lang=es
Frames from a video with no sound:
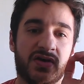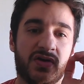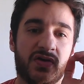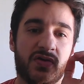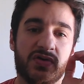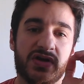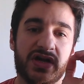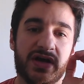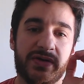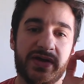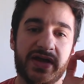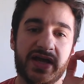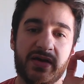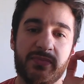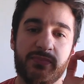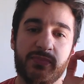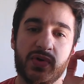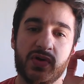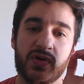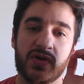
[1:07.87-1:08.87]
Una vez que
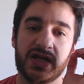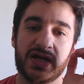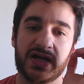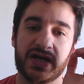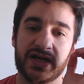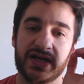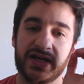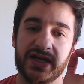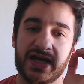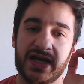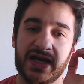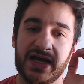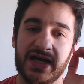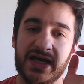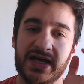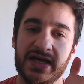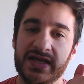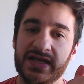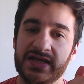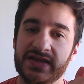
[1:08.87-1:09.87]
ponga el rey
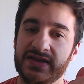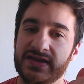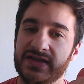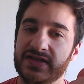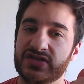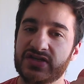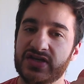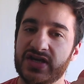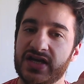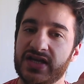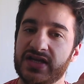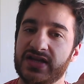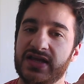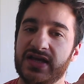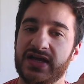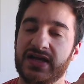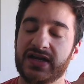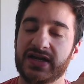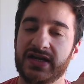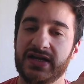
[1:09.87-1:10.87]
acá, este ya
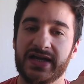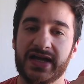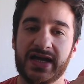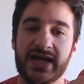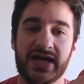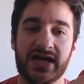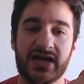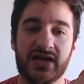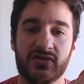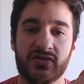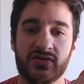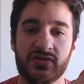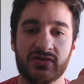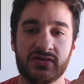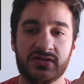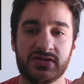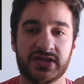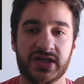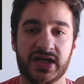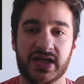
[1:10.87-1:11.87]
está relegado,
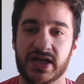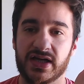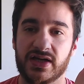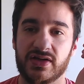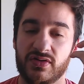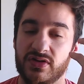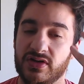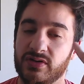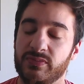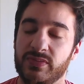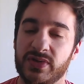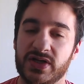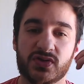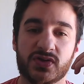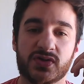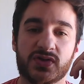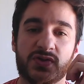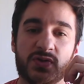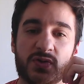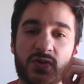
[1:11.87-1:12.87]
ya lo
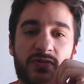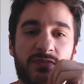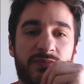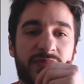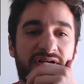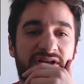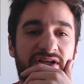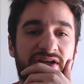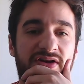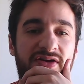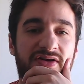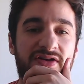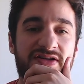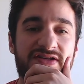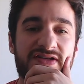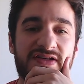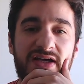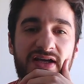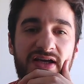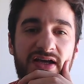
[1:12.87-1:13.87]
reemplazó su compañero,
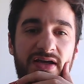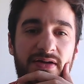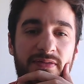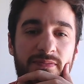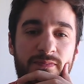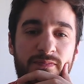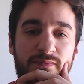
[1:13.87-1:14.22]
así que